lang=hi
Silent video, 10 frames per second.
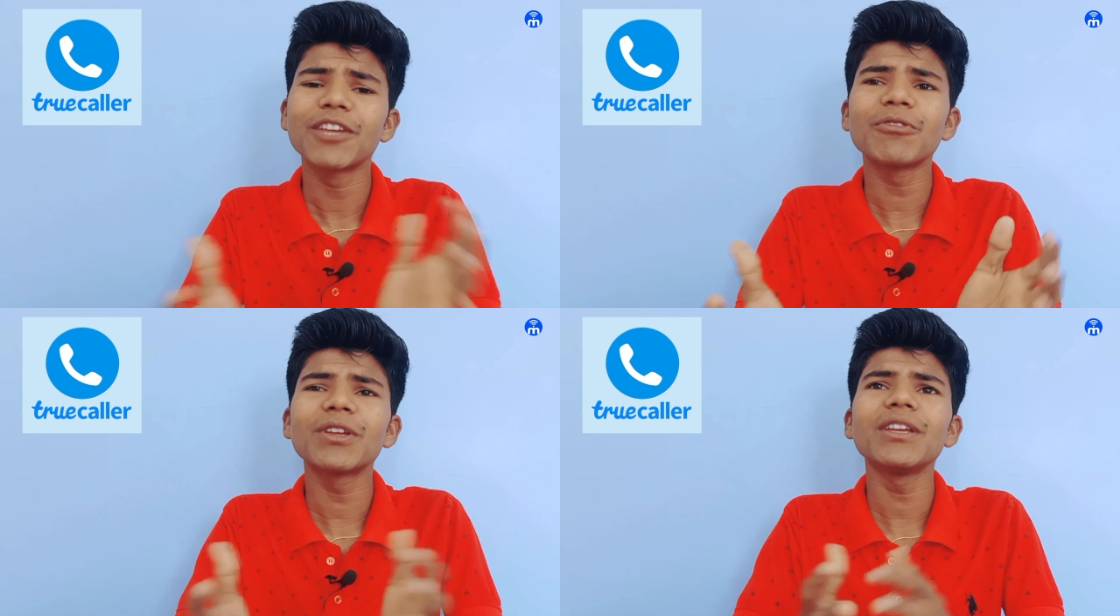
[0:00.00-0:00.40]

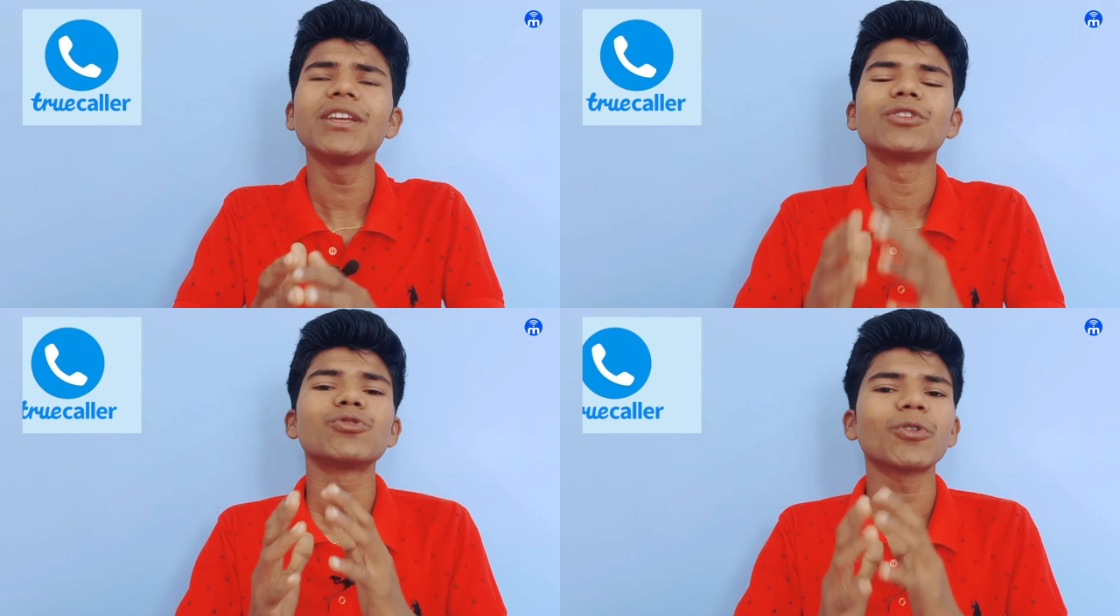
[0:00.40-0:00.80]
क्योंकि
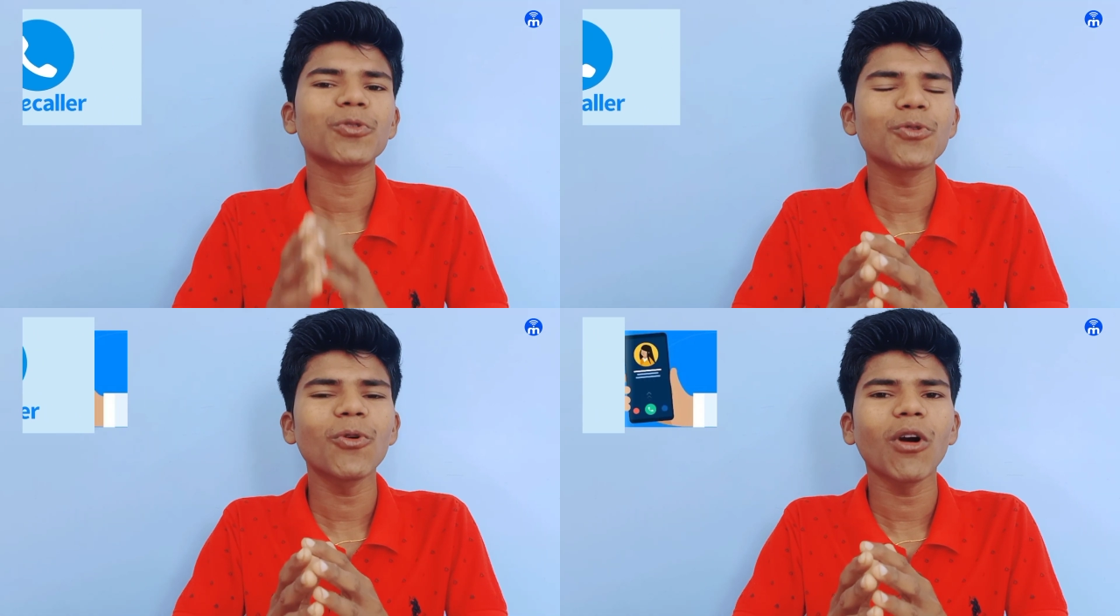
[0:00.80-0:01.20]
जो
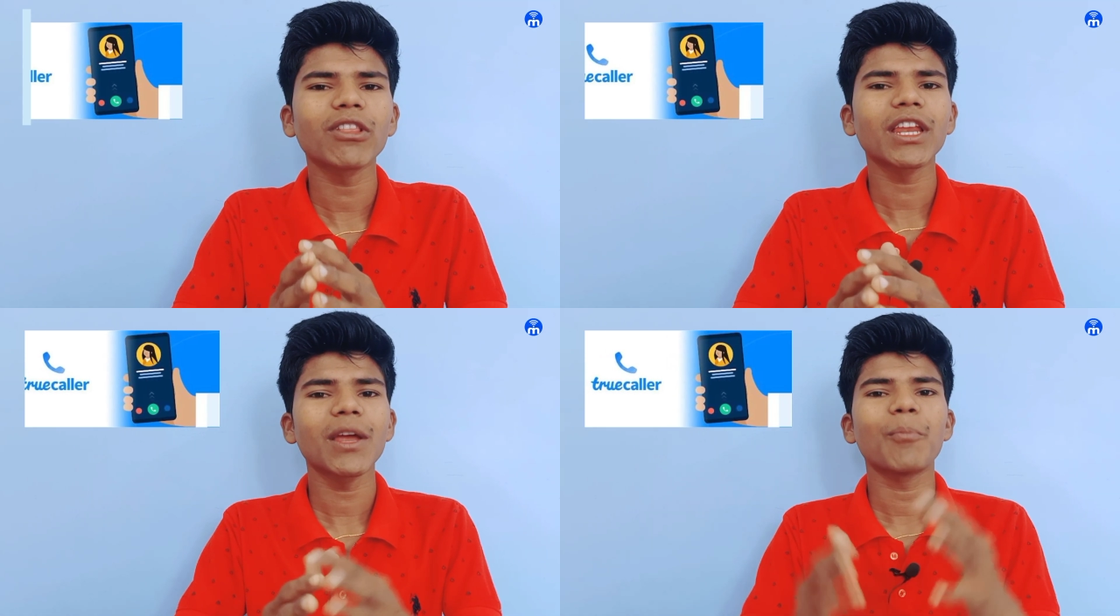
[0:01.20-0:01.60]
ट्रू
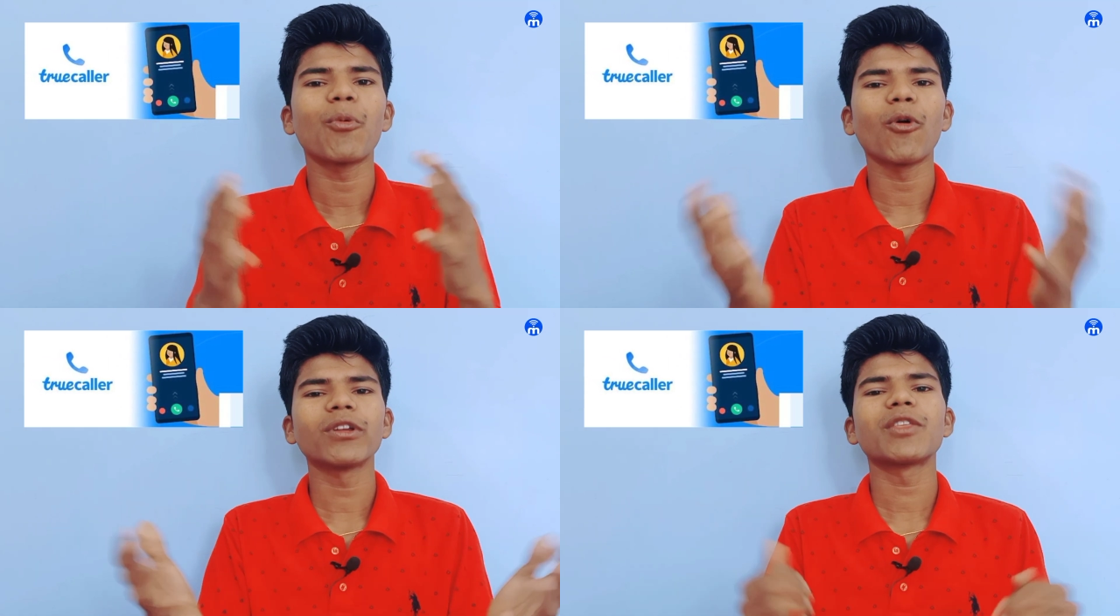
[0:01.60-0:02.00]
कॉलर है
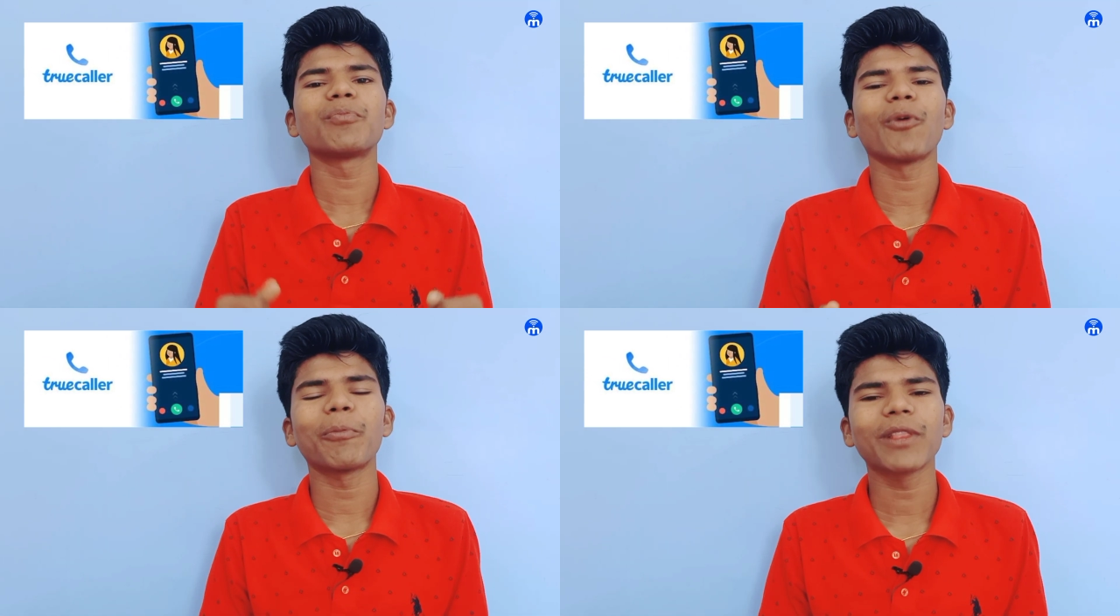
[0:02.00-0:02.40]
बहुत ही
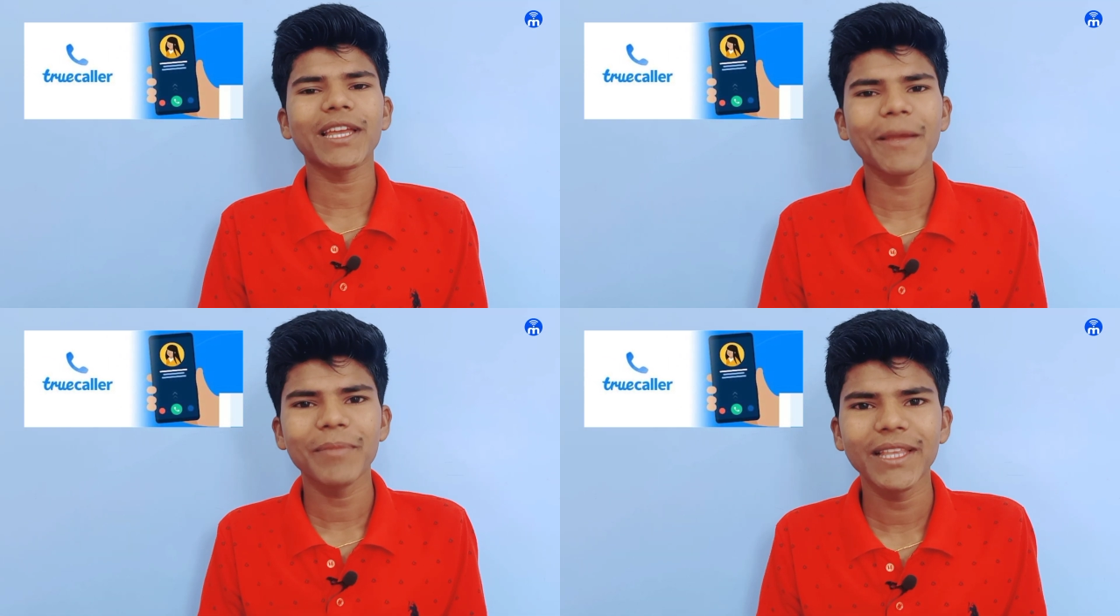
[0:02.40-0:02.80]

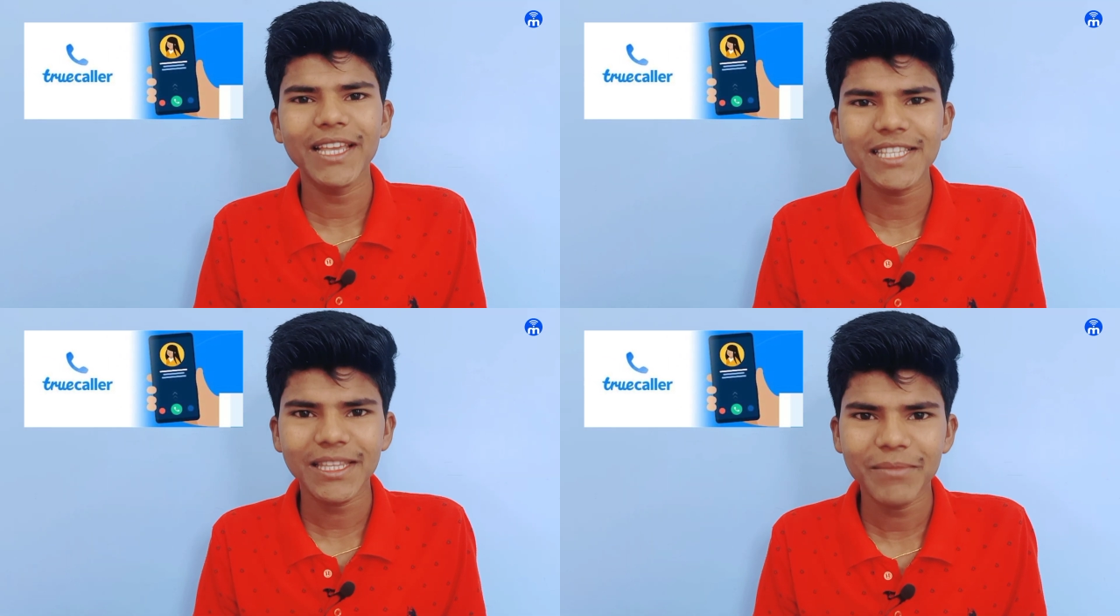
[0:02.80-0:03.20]
पॉपुलर
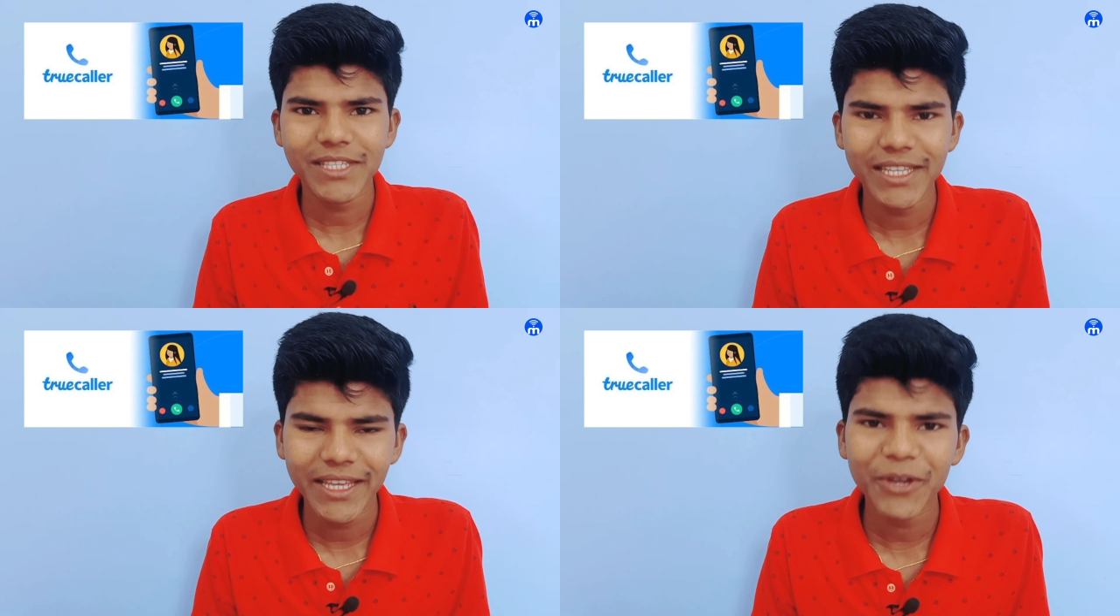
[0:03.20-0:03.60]
एप्लीकेशन में
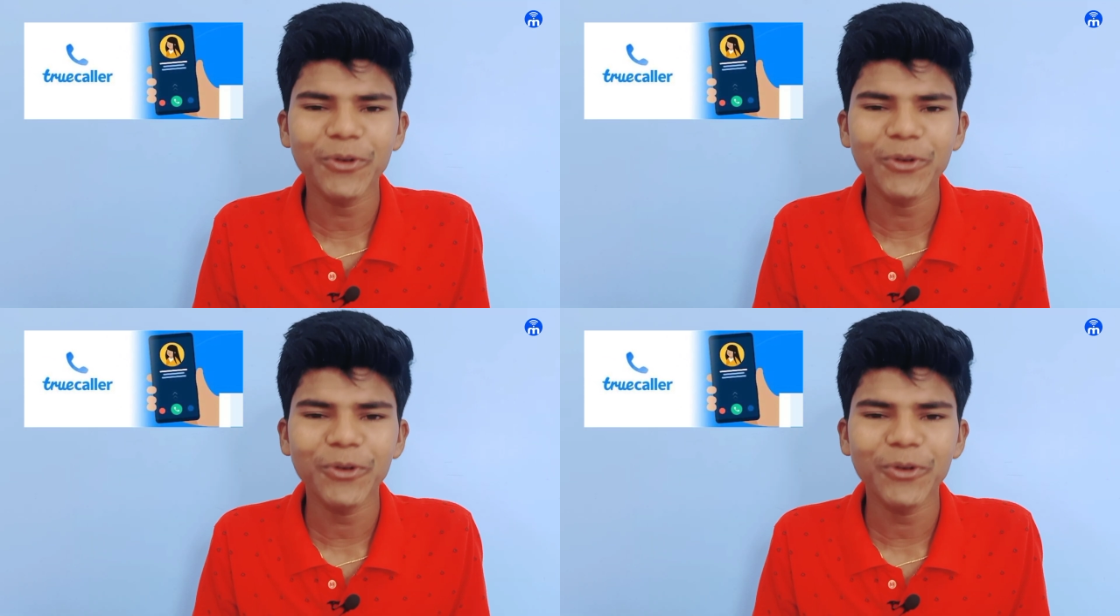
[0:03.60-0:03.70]
से